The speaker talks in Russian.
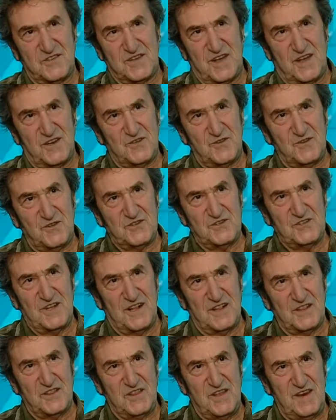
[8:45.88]
сказать, что
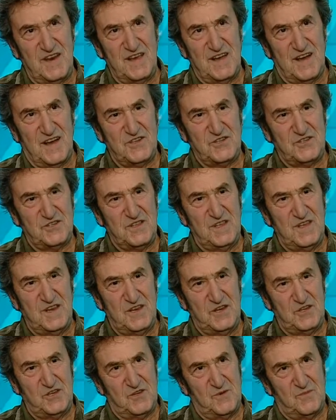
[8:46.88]
издал три, а
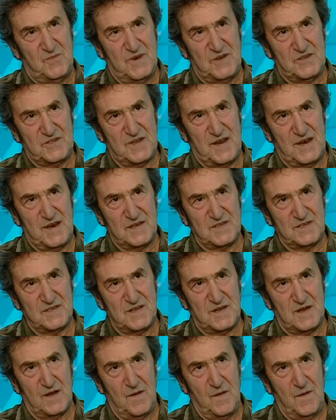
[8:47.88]
четыре еще были
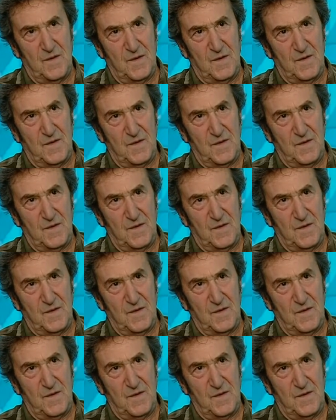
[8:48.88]
зарезанных. Но ну